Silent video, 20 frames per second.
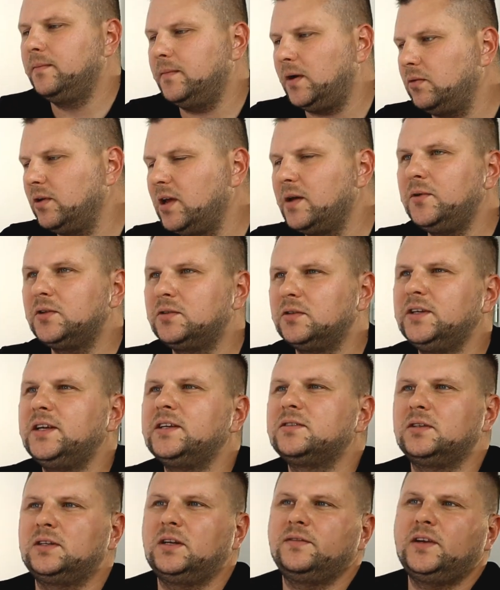Malujemy to nie
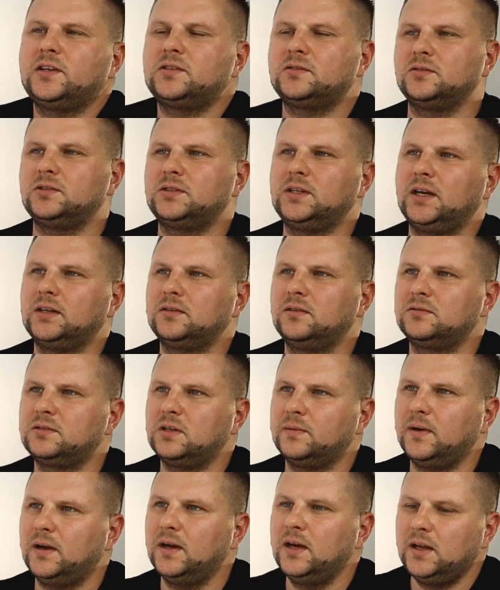jest to na wieczność, tak? To
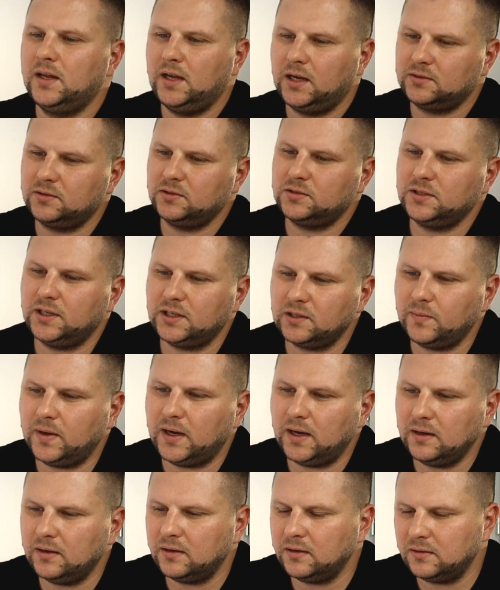trzeba, jak ktoś nie
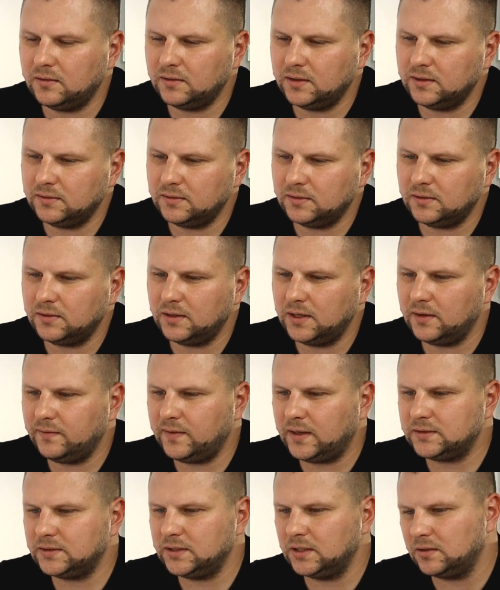dba o, o
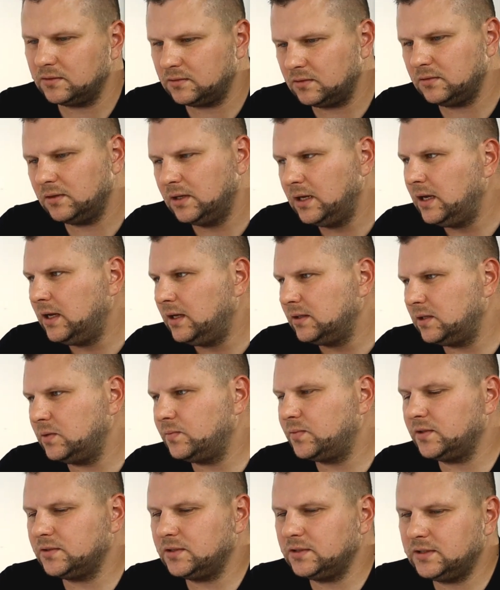elewację, no to
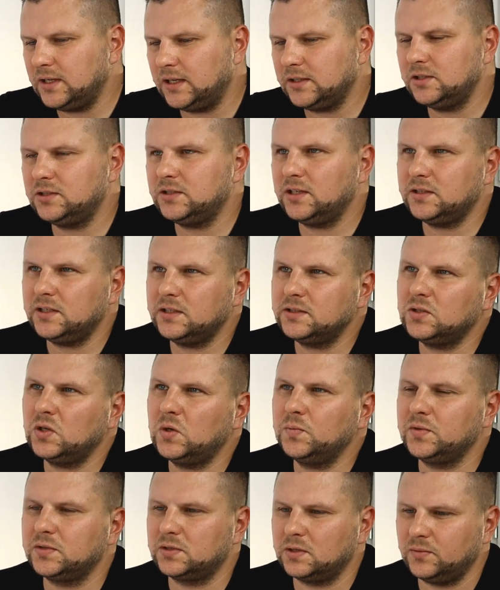ten proces za jakiś czas
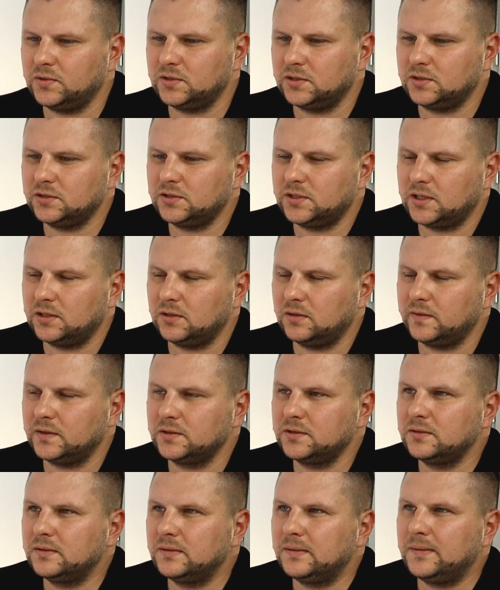nastąpi, że może coś
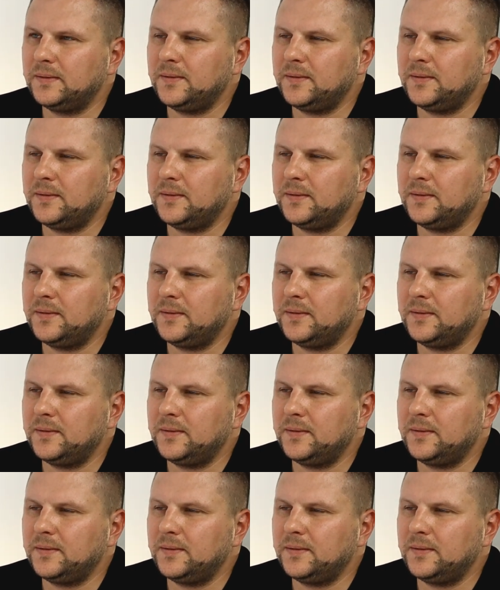kredować.